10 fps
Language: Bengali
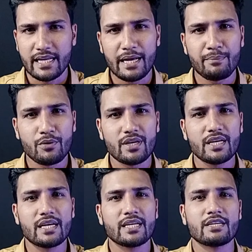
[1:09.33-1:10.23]
নেয়ার পরে
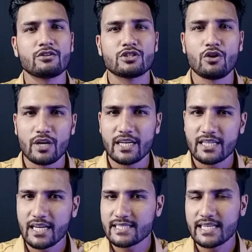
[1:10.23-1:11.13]
এটা হচ্ছে
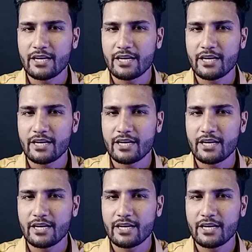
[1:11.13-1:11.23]
অনলাইনে তারা